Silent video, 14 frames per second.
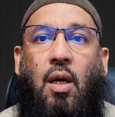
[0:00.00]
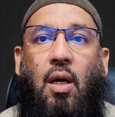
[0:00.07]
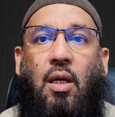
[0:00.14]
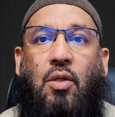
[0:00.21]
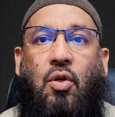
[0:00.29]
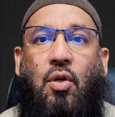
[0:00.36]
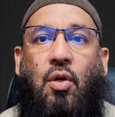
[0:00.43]

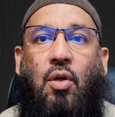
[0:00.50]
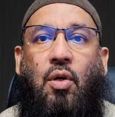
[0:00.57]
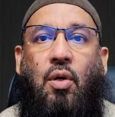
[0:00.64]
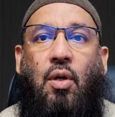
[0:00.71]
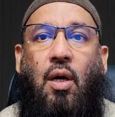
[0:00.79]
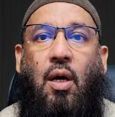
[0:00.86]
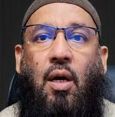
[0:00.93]
Est-ce
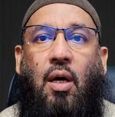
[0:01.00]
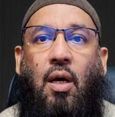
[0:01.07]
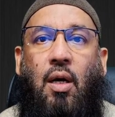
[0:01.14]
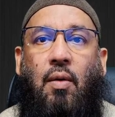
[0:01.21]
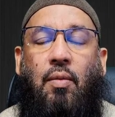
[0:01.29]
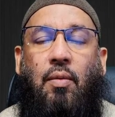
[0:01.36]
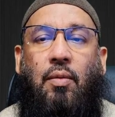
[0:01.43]
que
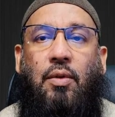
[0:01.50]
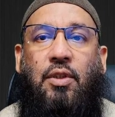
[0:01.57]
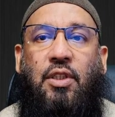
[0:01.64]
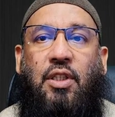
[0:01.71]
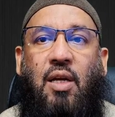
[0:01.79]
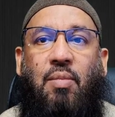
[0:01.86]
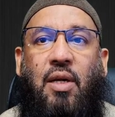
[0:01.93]
euh,
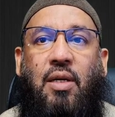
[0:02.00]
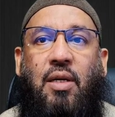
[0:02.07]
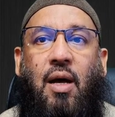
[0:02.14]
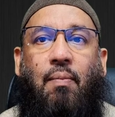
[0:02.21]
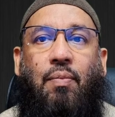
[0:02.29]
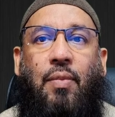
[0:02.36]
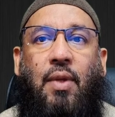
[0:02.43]
Sienne
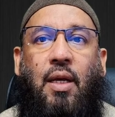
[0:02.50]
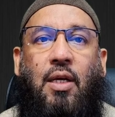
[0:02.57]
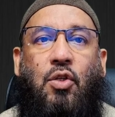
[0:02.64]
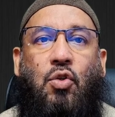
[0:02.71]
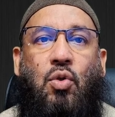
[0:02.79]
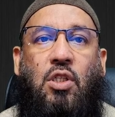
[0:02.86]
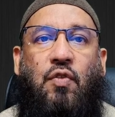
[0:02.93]
madame
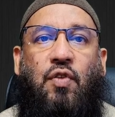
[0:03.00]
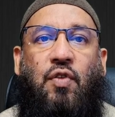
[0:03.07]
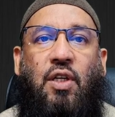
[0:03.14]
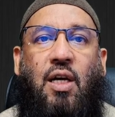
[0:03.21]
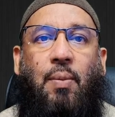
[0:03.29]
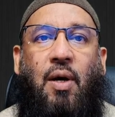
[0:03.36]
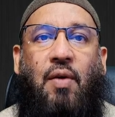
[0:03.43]
est
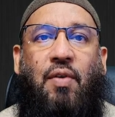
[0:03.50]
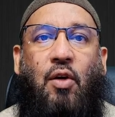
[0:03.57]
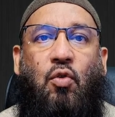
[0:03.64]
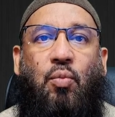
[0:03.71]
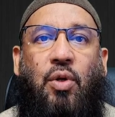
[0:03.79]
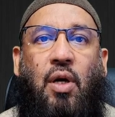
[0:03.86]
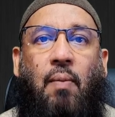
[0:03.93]
certifiée capable à
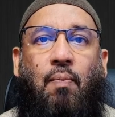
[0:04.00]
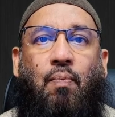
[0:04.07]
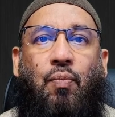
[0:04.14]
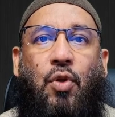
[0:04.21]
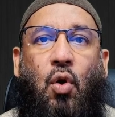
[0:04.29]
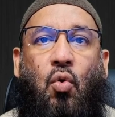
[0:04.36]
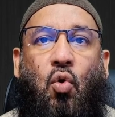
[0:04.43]
l'ombre
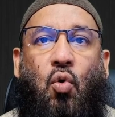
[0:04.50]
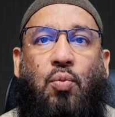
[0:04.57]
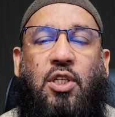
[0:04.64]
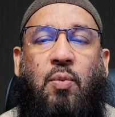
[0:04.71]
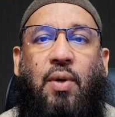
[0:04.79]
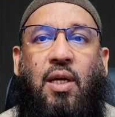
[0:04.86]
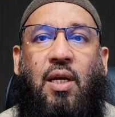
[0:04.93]
d'un groupe
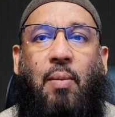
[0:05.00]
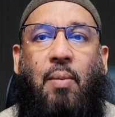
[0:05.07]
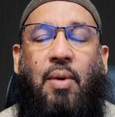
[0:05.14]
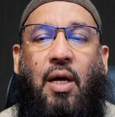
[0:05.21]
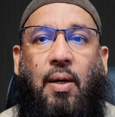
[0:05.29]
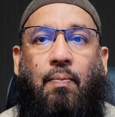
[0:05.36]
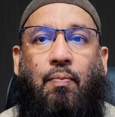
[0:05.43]
cipé dans
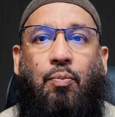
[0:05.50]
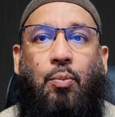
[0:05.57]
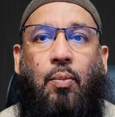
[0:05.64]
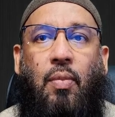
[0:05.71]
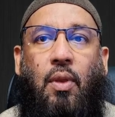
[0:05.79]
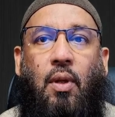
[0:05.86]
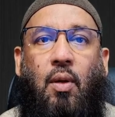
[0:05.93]
mahram
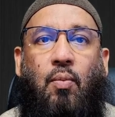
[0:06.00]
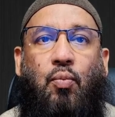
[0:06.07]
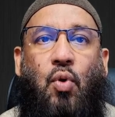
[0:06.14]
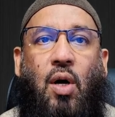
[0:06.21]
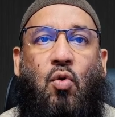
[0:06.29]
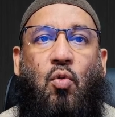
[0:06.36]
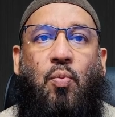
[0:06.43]

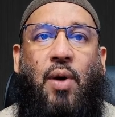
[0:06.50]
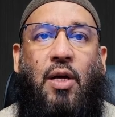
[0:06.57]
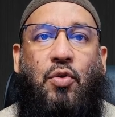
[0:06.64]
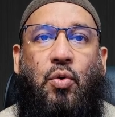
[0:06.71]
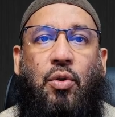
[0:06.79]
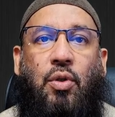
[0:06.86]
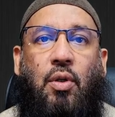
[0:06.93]
pour
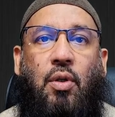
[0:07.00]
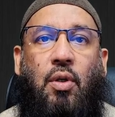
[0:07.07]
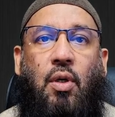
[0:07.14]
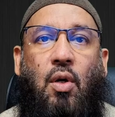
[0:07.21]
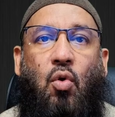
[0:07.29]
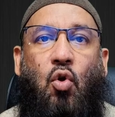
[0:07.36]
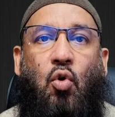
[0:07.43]
accompagner autres
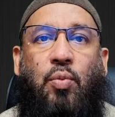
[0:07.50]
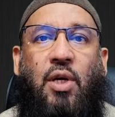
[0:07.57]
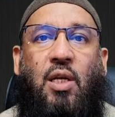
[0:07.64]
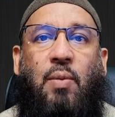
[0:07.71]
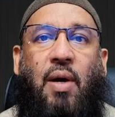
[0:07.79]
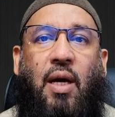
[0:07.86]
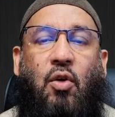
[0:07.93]
ou
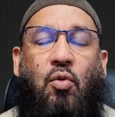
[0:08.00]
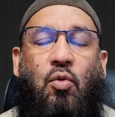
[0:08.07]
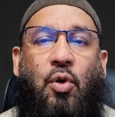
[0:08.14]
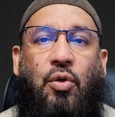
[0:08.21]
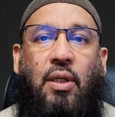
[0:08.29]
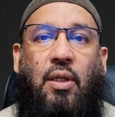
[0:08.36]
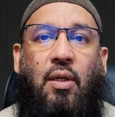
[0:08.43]
bien les pas
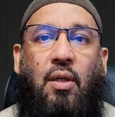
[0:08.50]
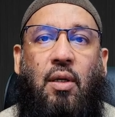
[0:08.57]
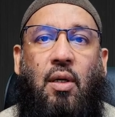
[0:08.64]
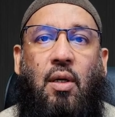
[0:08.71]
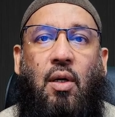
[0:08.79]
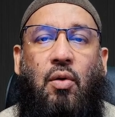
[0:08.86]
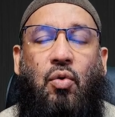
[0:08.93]
recommandé
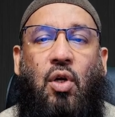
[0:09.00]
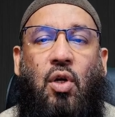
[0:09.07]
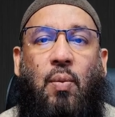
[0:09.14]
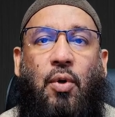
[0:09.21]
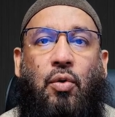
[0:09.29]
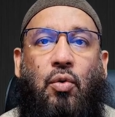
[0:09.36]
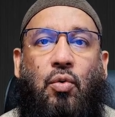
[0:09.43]
de
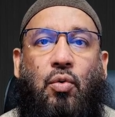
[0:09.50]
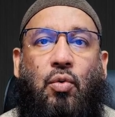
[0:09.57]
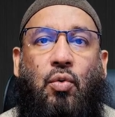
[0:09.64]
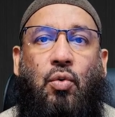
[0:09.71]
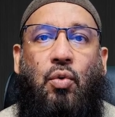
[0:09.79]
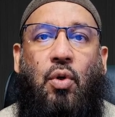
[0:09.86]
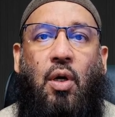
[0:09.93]
la part de
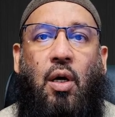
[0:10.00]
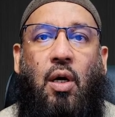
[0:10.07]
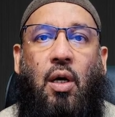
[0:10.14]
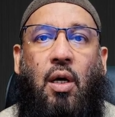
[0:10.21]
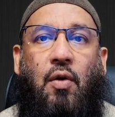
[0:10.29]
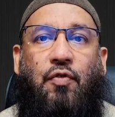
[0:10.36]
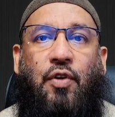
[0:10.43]
nos
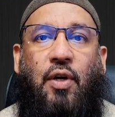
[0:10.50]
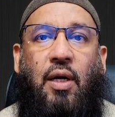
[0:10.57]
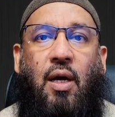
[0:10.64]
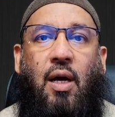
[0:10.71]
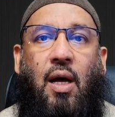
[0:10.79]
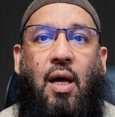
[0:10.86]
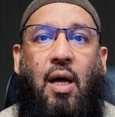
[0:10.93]
euh,
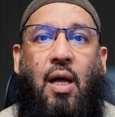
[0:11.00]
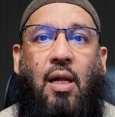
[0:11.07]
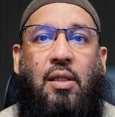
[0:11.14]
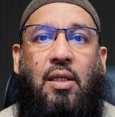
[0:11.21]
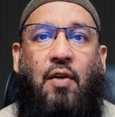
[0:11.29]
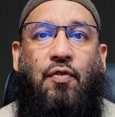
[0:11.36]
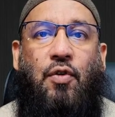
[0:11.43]
frères
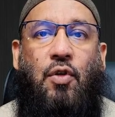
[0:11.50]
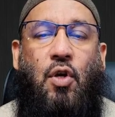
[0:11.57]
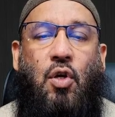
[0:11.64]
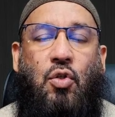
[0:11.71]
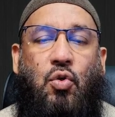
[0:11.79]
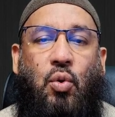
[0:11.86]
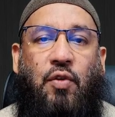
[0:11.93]
Altaf
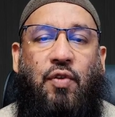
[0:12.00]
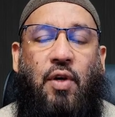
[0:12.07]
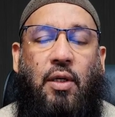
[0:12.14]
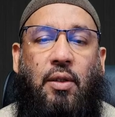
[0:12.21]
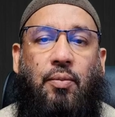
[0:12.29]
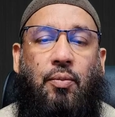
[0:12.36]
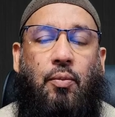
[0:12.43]

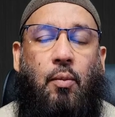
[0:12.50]
Sourifan.